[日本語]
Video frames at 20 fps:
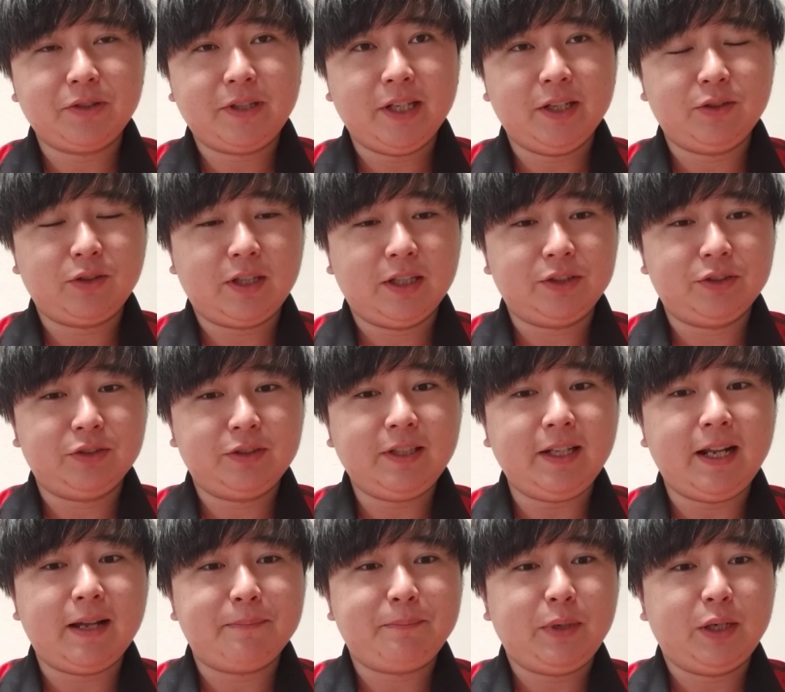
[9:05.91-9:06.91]
を受けるのかと言った
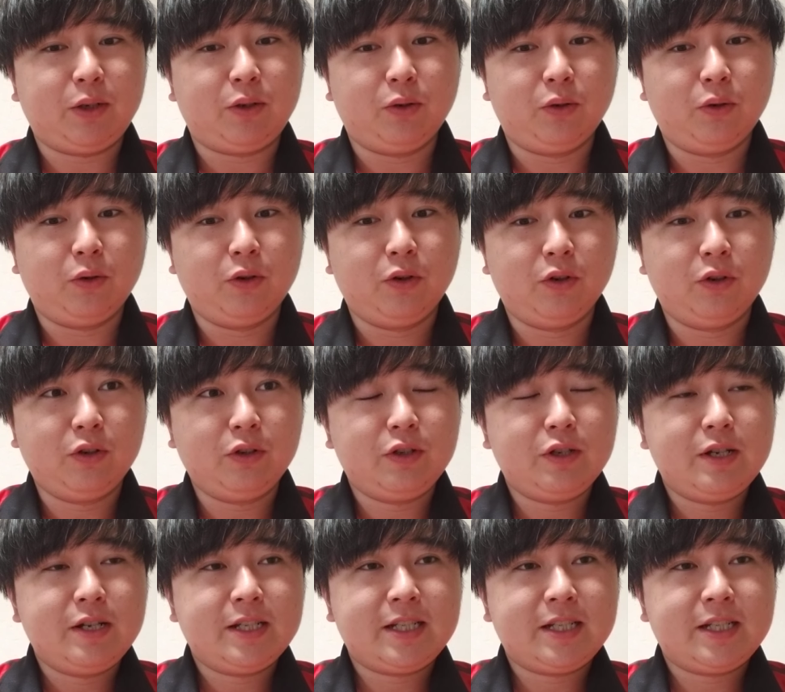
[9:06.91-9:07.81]
ら、やっぱりこう、